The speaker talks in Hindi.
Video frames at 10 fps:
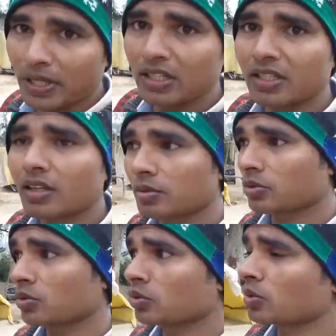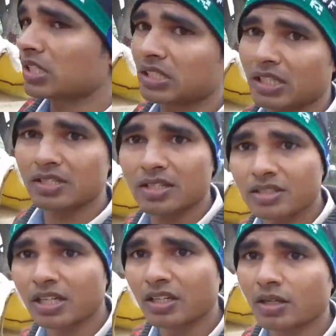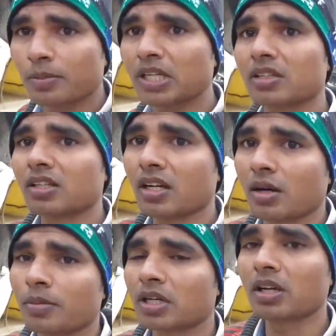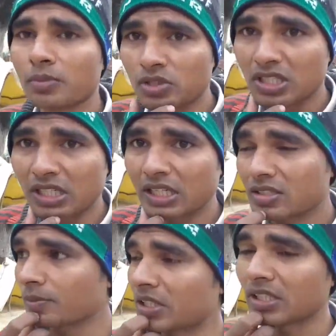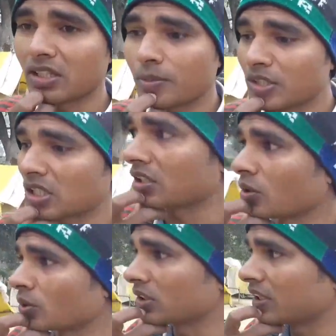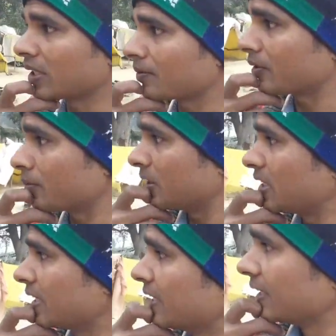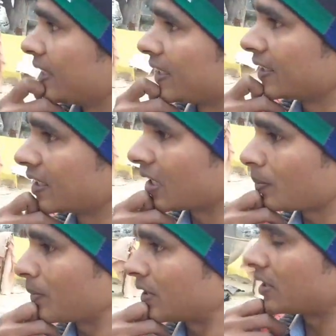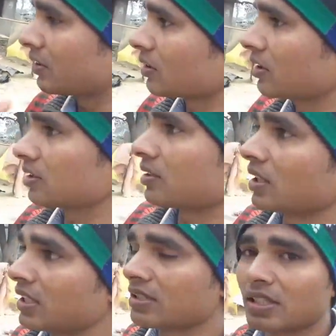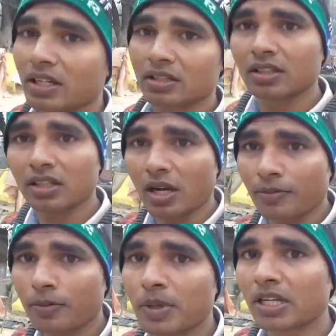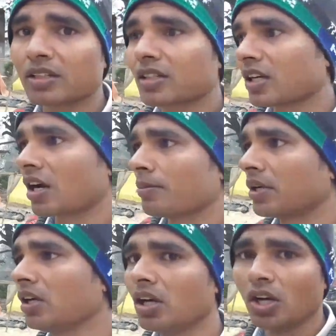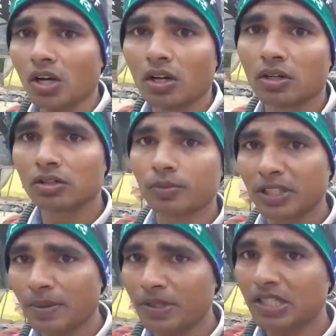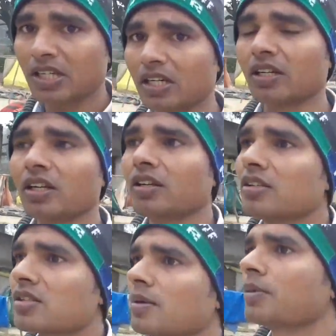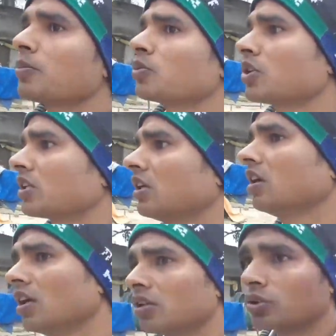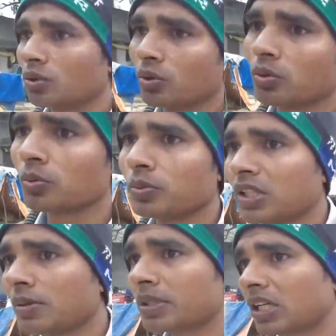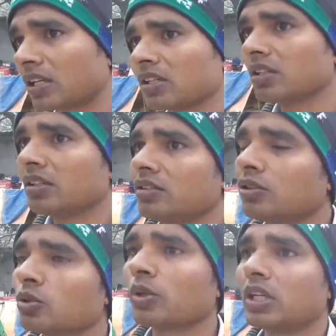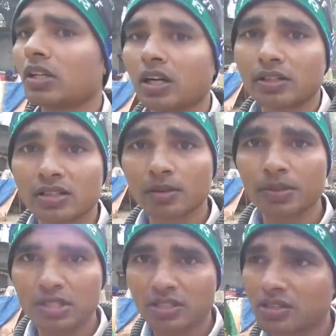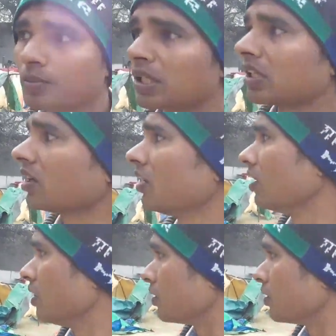पल्ली आप सोच सकते हैं इसे ठंडक में कितना काम करना मुश्किल है इसमें ठंडक भी ज़्यादा होती है फिर भी यहाँ पर किस तरीके से रहते हैं काफ़ी मेहनत का काम है और जो भैया पीछे खड़े हैं इन्हीं से हमने पूछा था तो यही बता रहे हैं कि ये जो है हाल्ट से अब स्टेशन बनेगा